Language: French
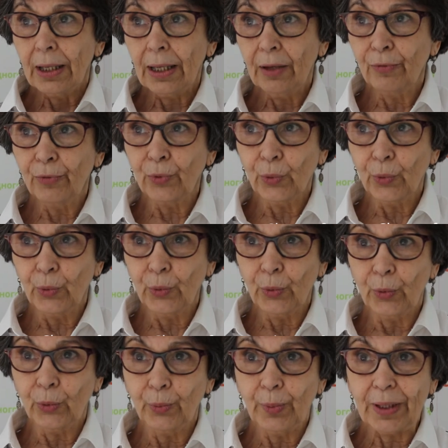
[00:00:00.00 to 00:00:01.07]
Ils
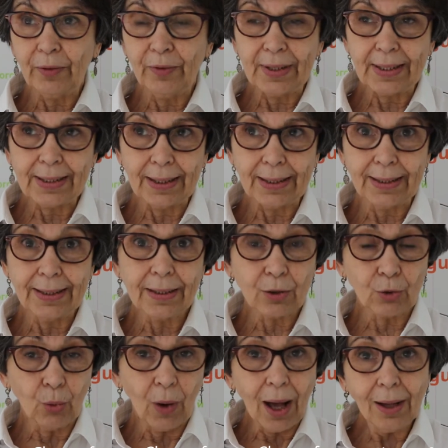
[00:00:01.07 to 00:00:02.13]
vont bénéficier
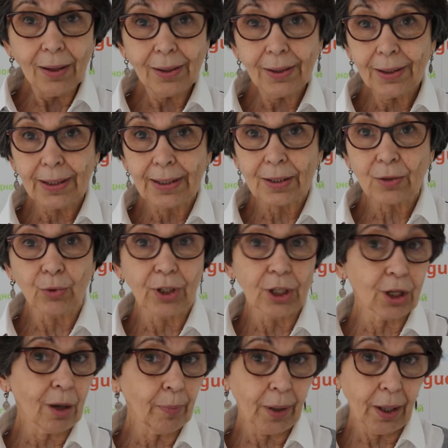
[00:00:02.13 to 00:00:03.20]
d'histoires qui sont
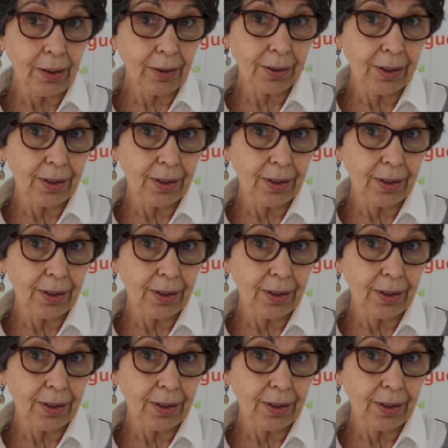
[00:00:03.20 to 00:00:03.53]
déjà prêtes,